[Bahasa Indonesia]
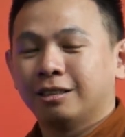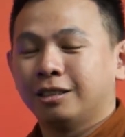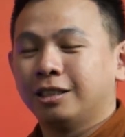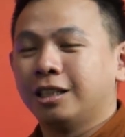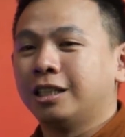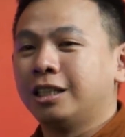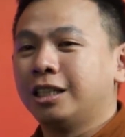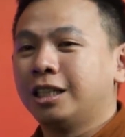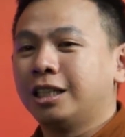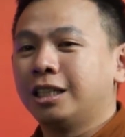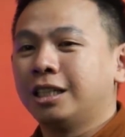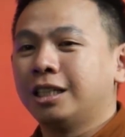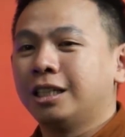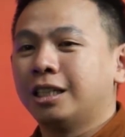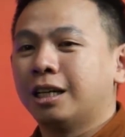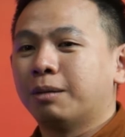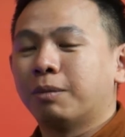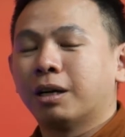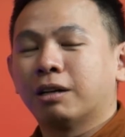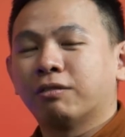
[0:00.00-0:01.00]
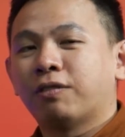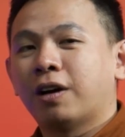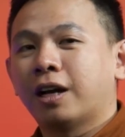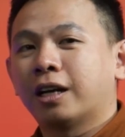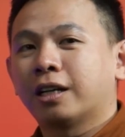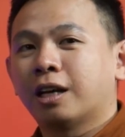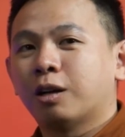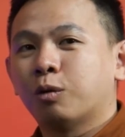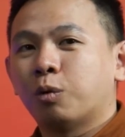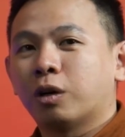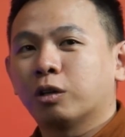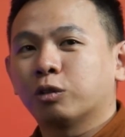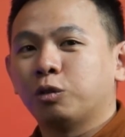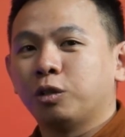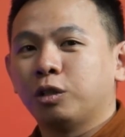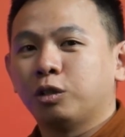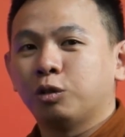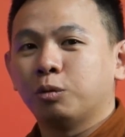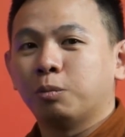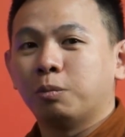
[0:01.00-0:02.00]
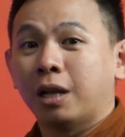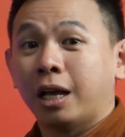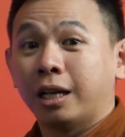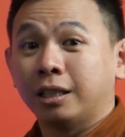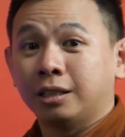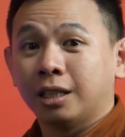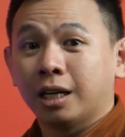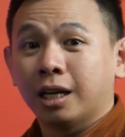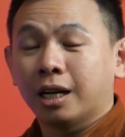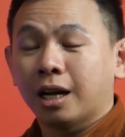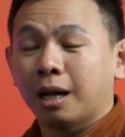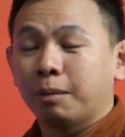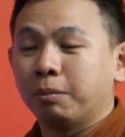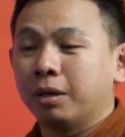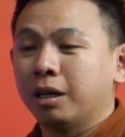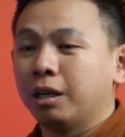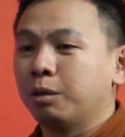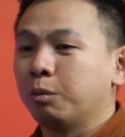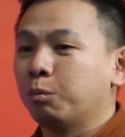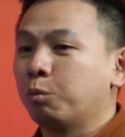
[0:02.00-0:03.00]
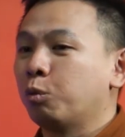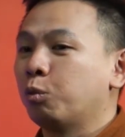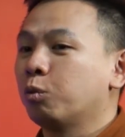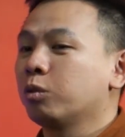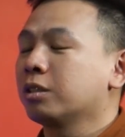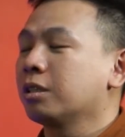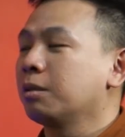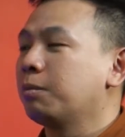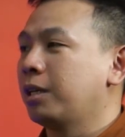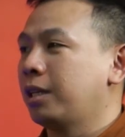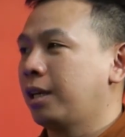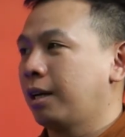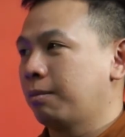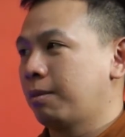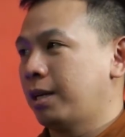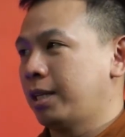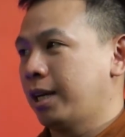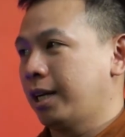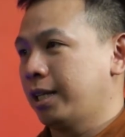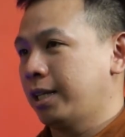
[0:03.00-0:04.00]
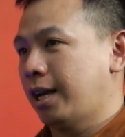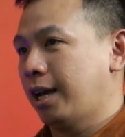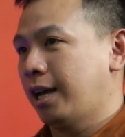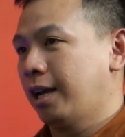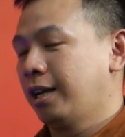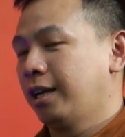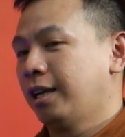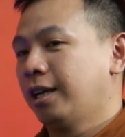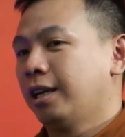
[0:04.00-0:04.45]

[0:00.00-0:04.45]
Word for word: Jadi ya manfaatkan waktu itu belajar, ambil ilmu sebanyak-banyaknya.